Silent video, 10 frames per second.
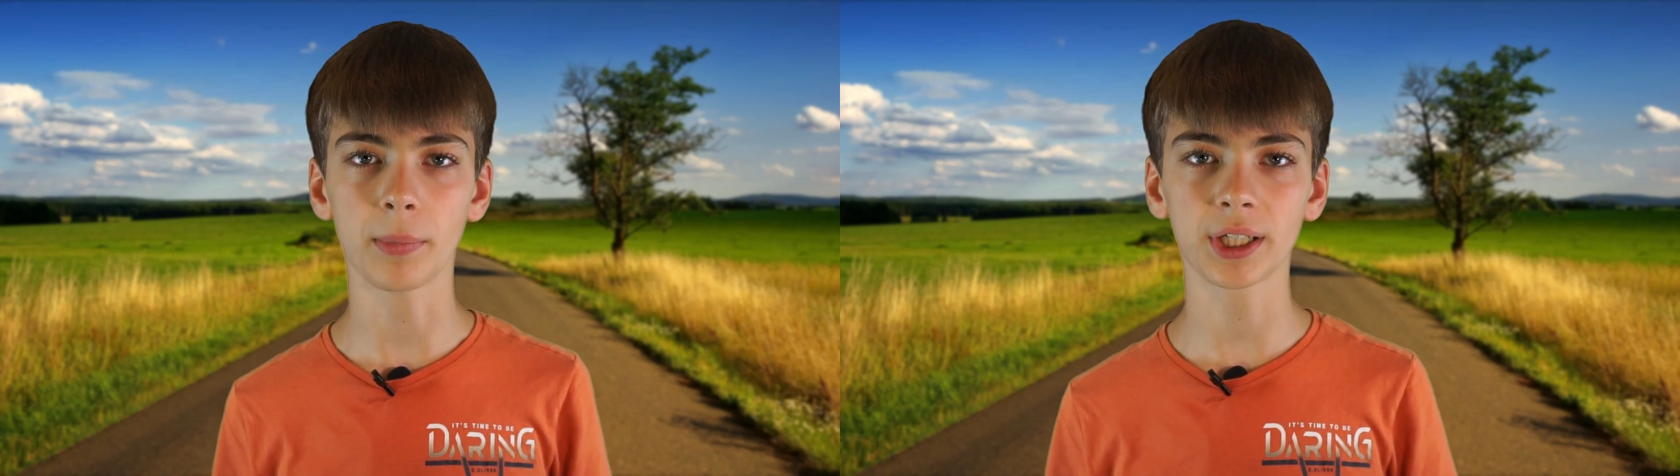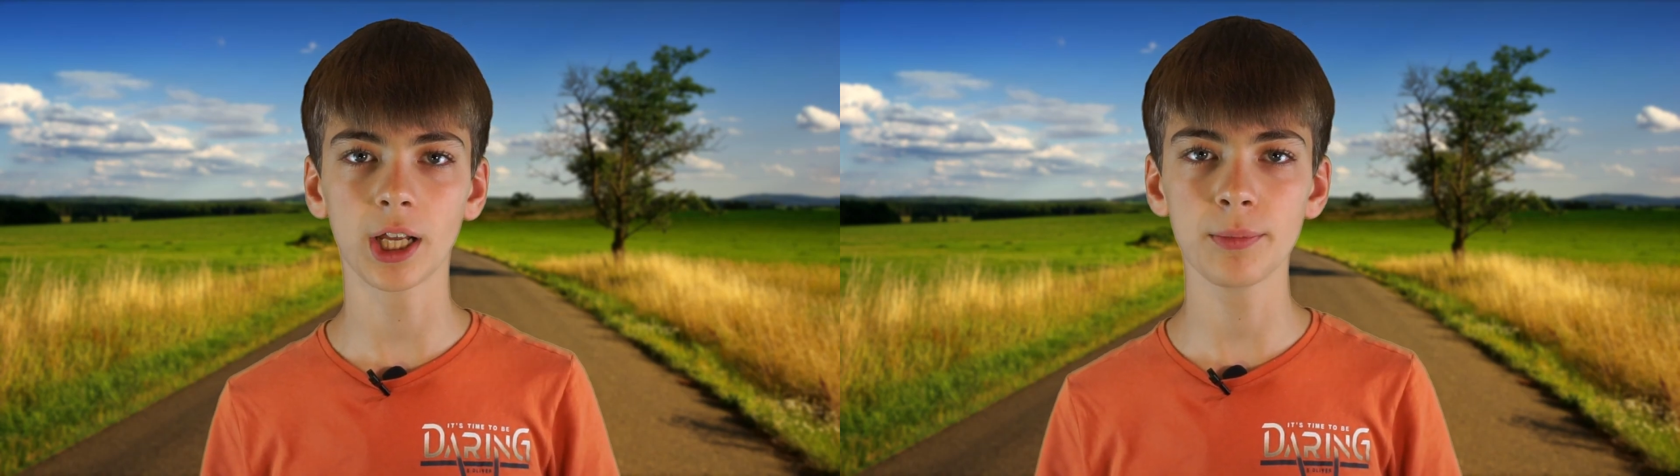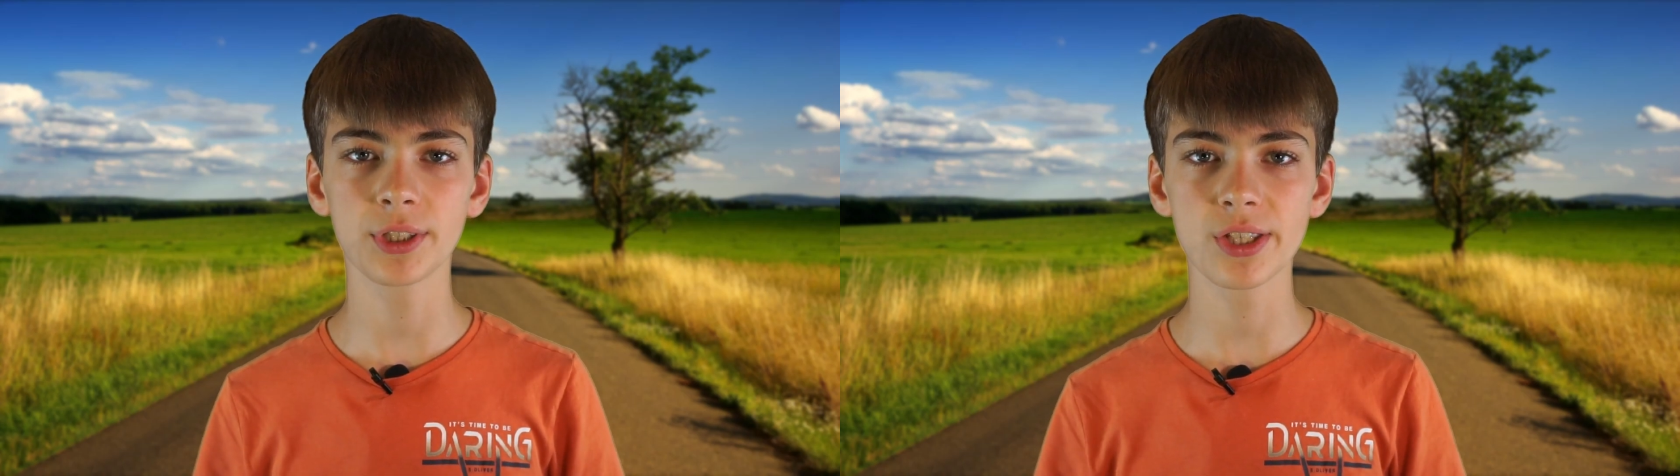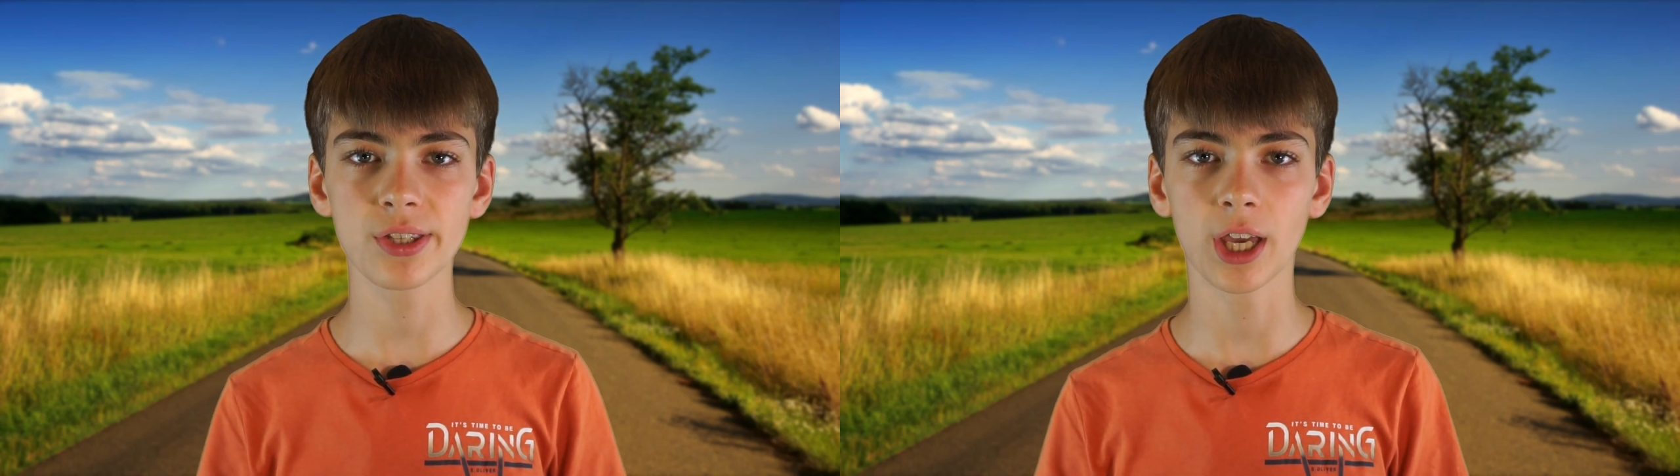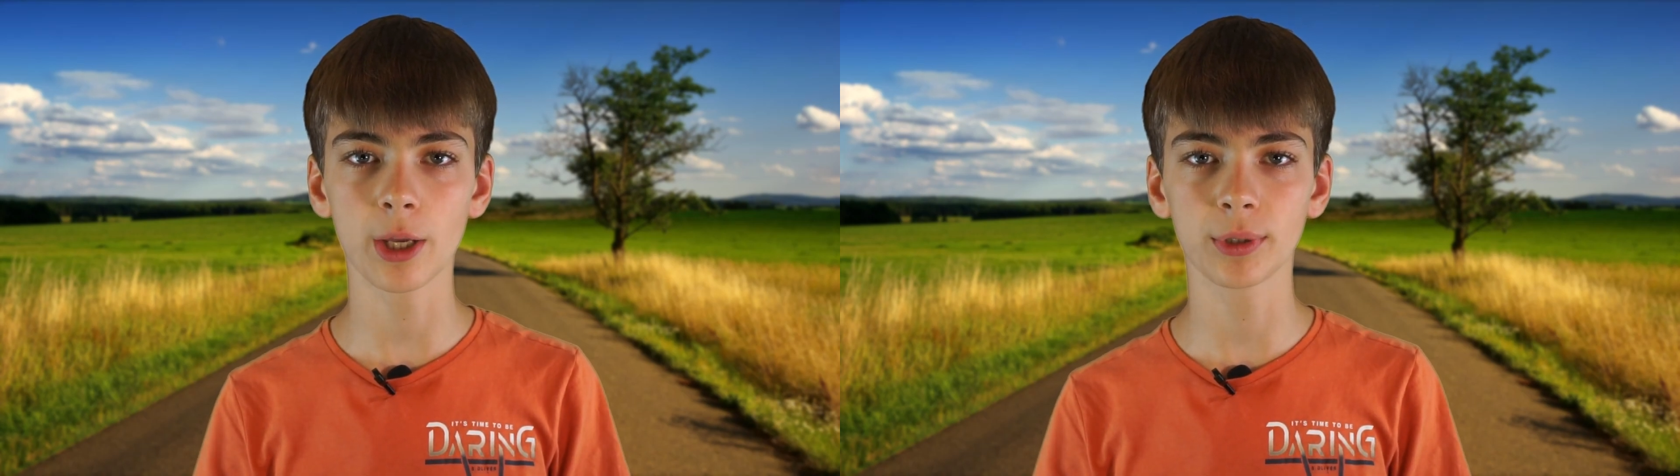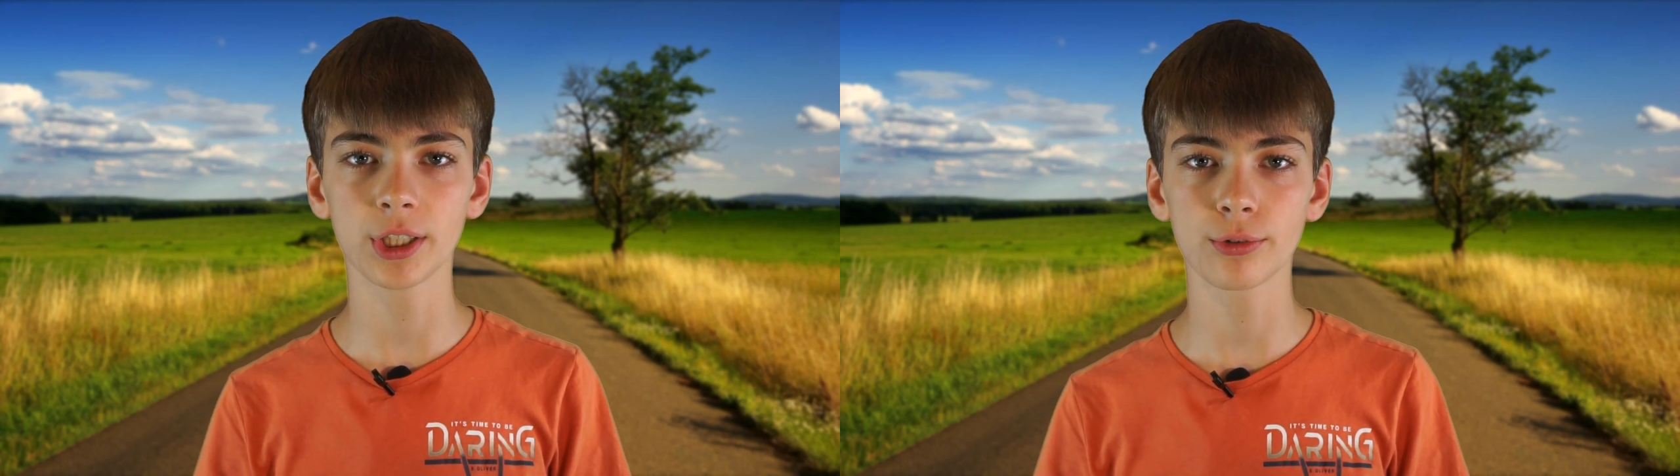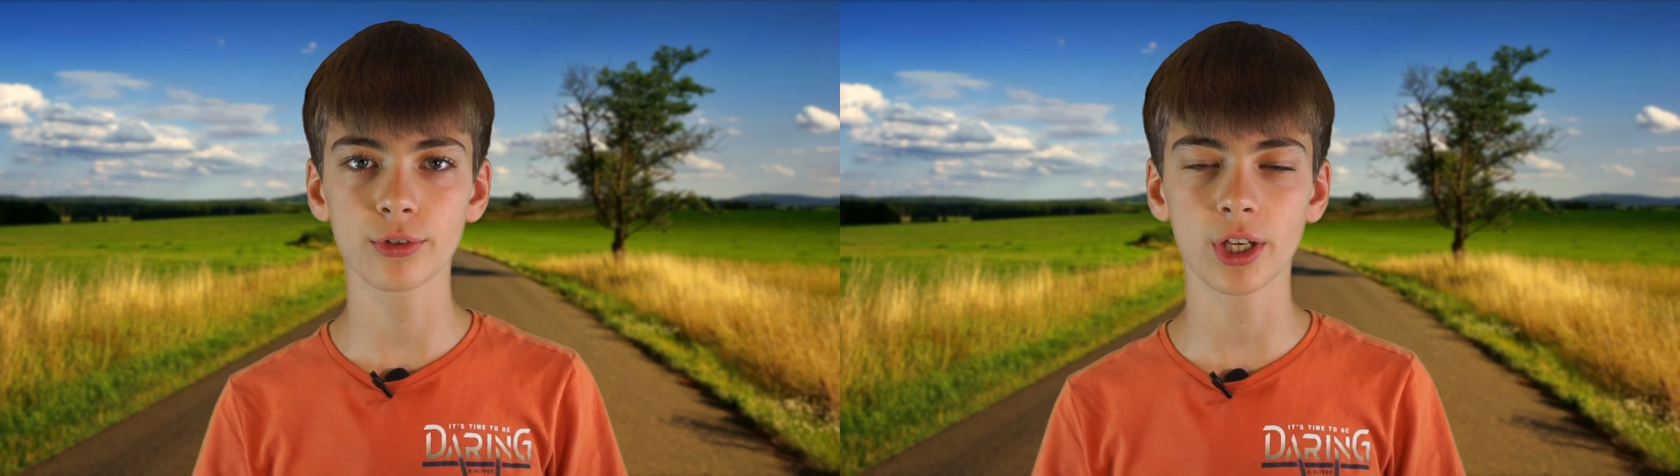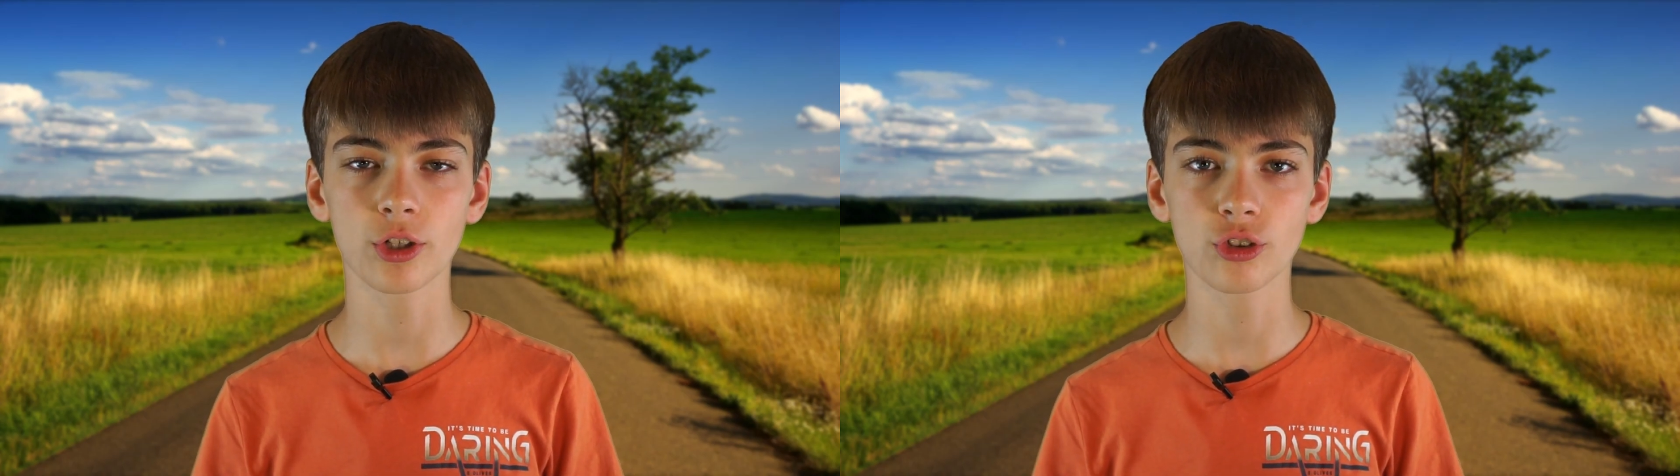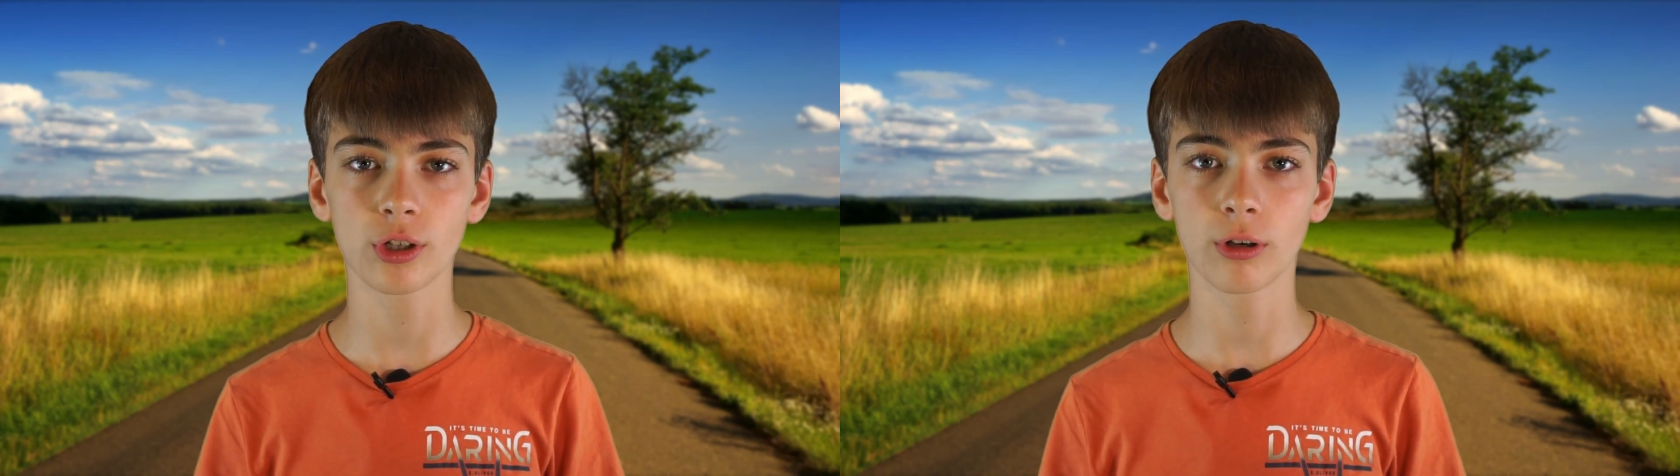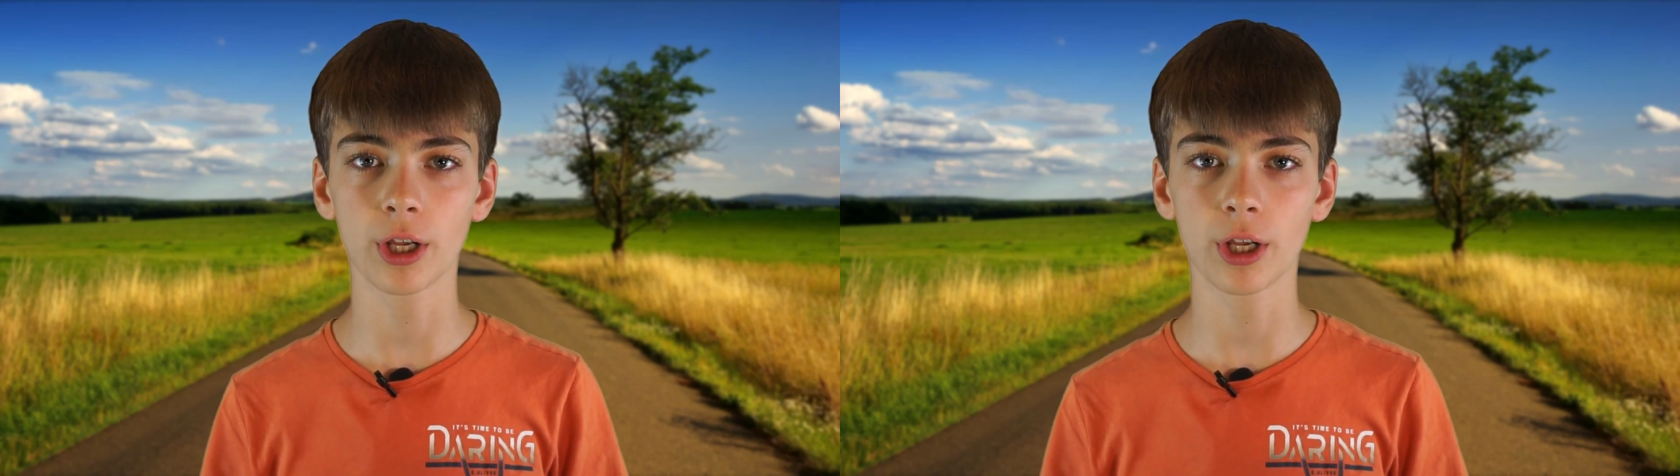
Man kann mit diesen drei Belichtungseinstellungen